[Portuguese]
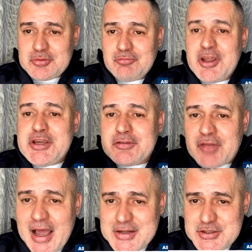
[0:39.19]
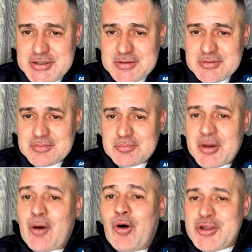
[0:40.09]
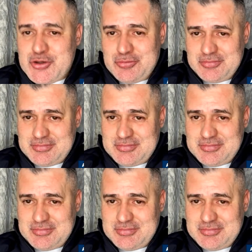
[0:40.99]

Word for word: nem idade para ódio.